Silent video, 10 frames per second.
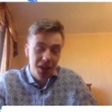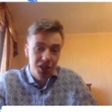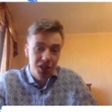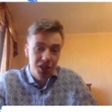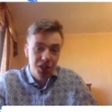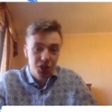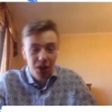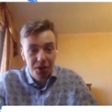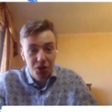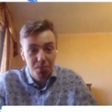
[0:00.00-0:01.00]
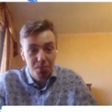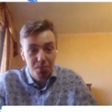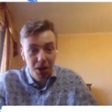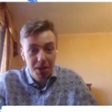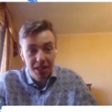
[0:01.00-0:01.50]
мне кажется, что главное, чтобы
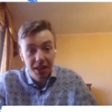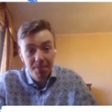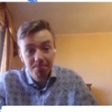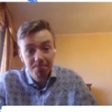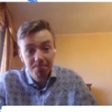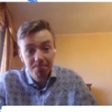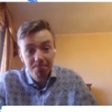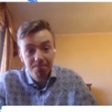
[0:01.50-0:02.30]
была мысль донесена.